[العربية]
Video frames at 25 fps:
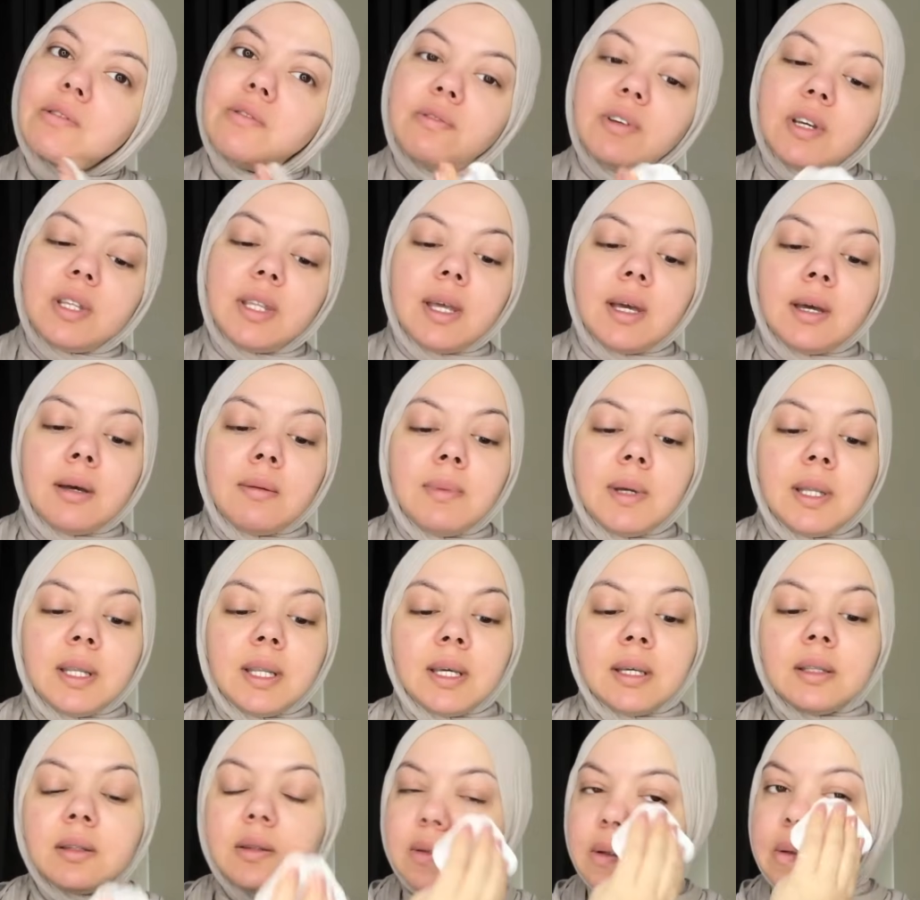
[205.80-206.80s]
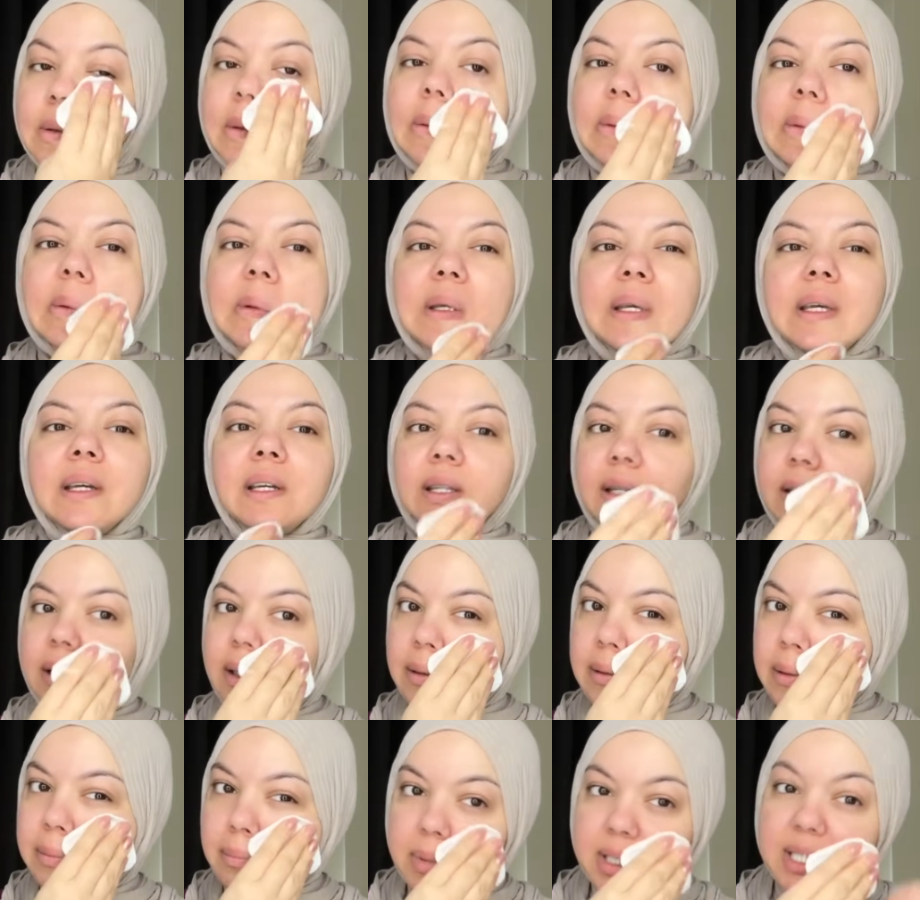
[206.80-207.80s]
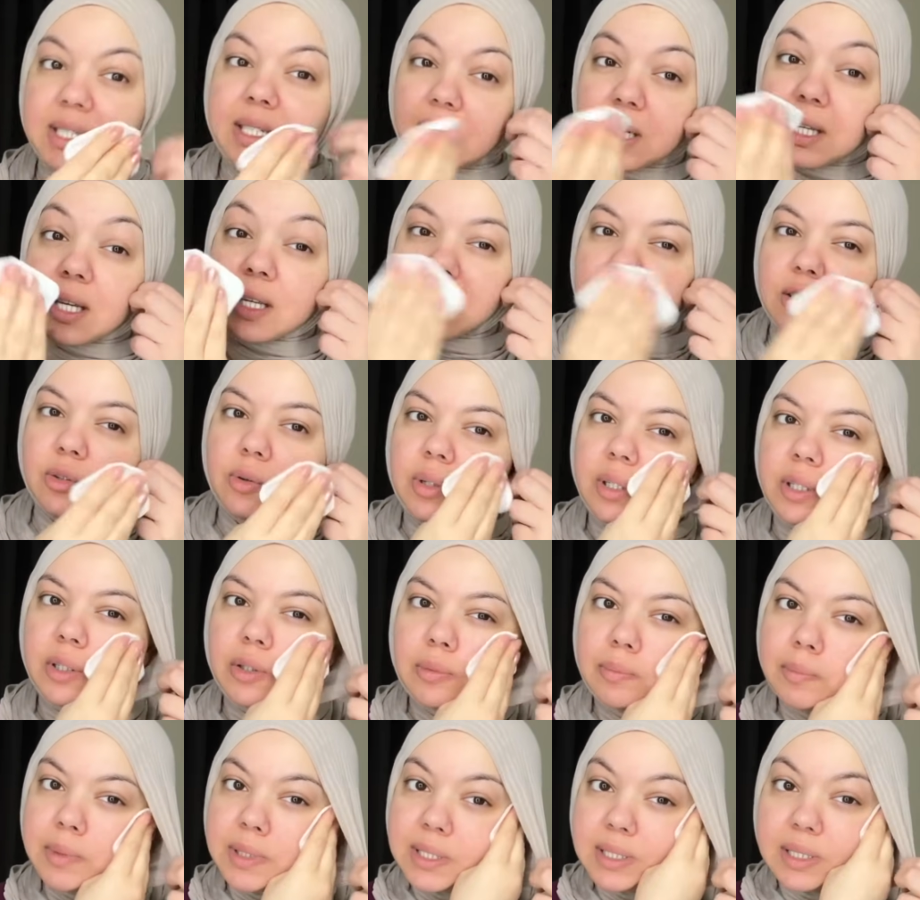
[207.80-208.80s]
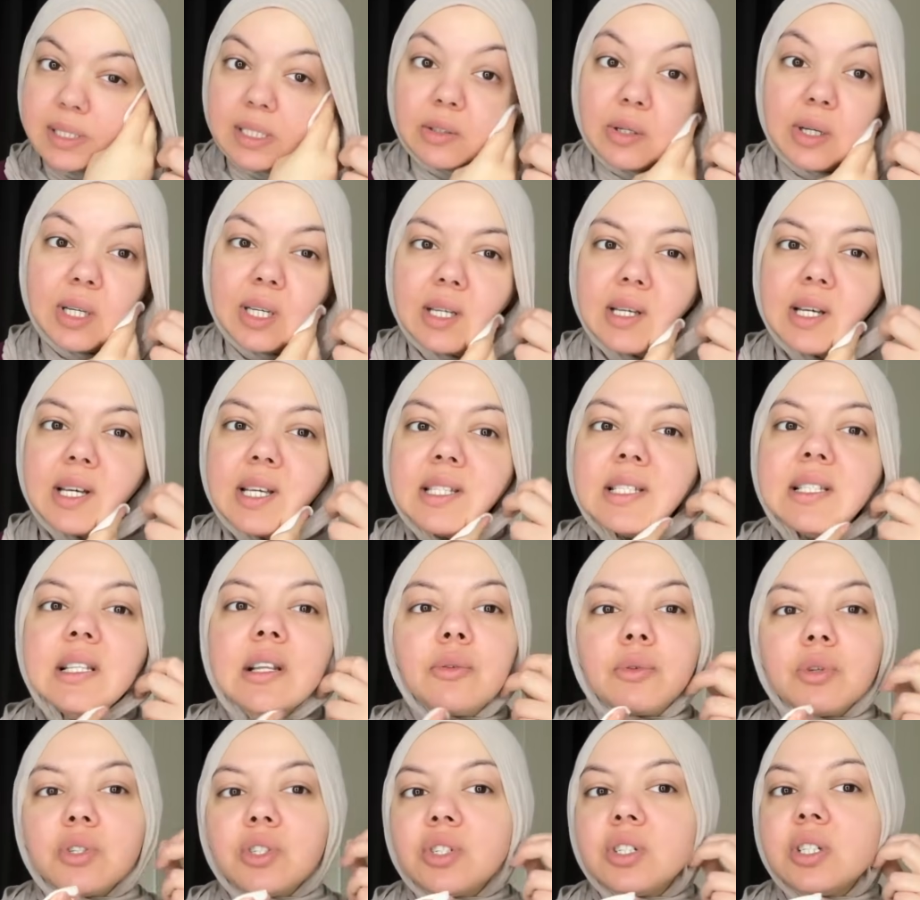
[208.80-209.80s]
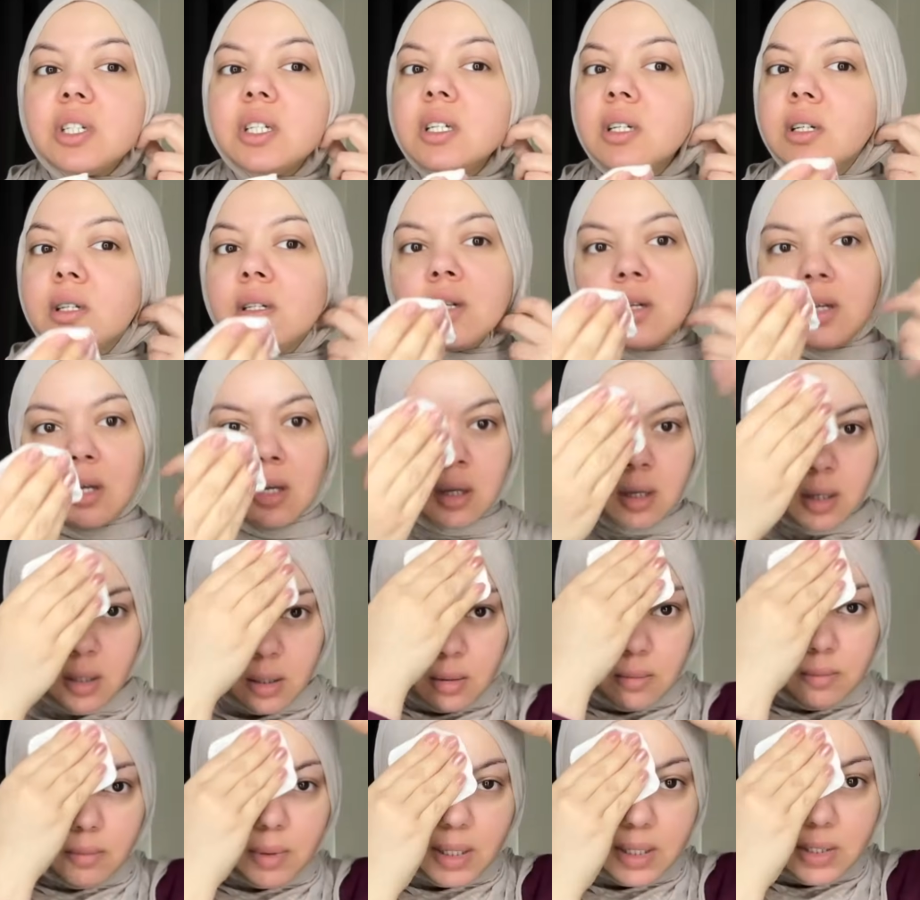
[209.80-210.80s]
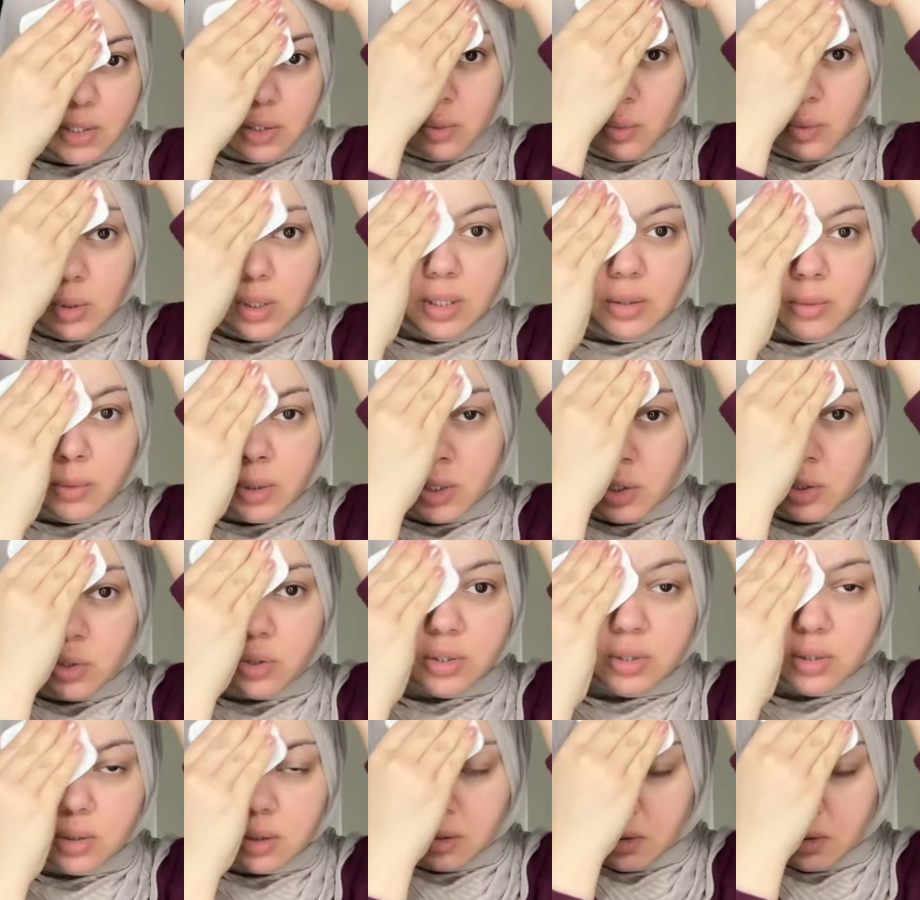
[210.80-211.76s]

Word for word: فده بنات يعني بس انا عايزه اوريكم بس ان انا غاسله وشي بغسول الوش